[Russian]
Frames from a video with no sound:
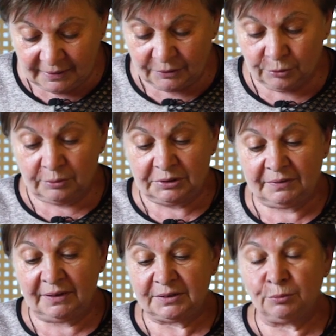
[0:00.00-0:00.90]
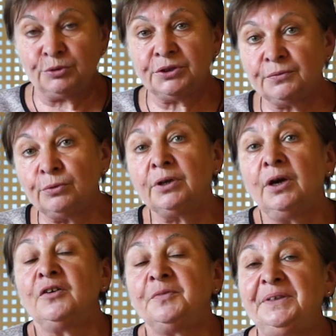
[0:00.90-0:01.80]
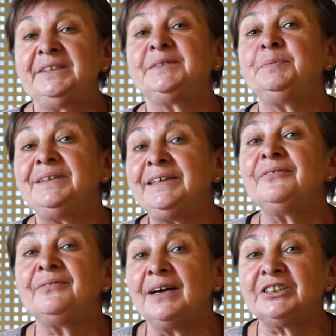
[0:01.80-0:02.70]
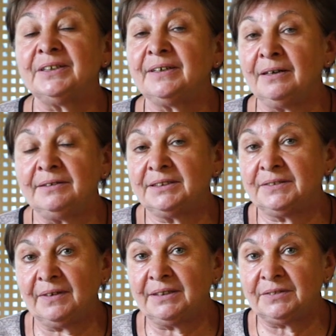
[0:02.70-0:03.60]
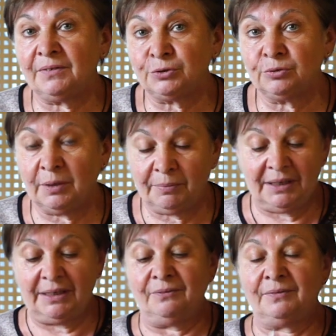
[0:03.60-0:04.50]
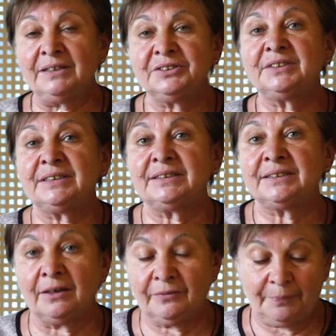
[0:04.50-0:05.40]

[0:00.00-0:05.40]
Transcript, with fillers: которое называется мультифлор. В принципе, не важно, как называется ваше удобрение, важен состав.